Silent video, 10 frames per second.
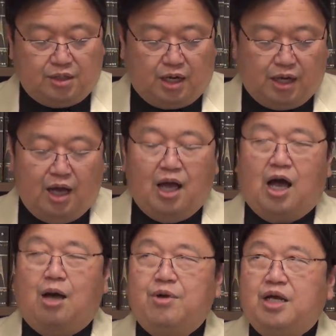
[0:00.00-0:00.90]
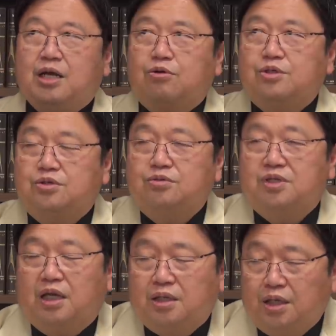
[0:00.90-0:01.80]
だからアメリカを作っ
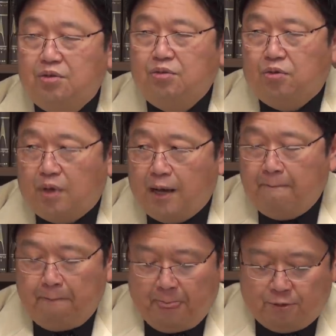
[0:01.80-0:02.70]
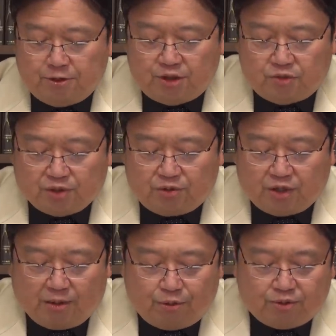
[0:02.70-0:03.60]
たっていうのは、実はその
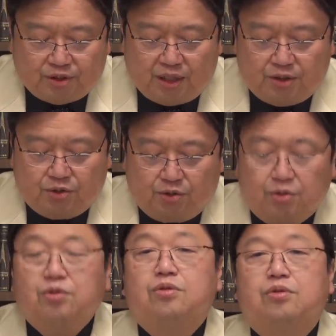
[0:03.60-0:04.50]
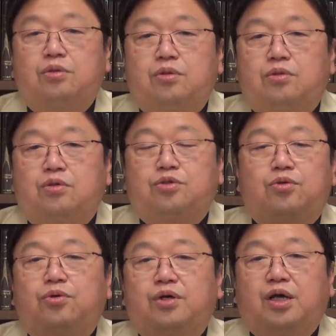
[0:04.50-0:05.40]
南北戦争と
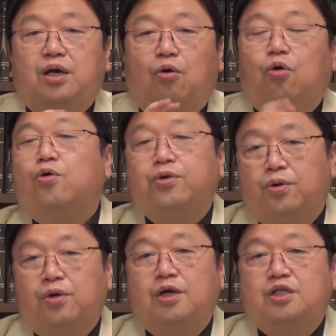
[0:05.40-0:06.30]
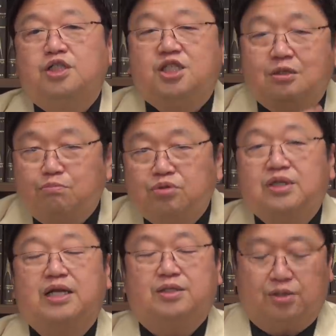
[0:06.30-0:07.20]
その報道、新聞
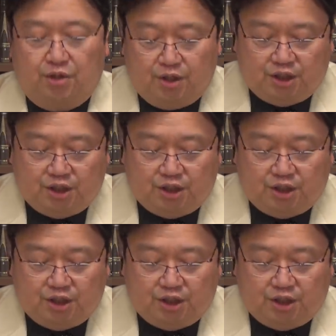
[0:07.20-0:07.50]
なんですよ。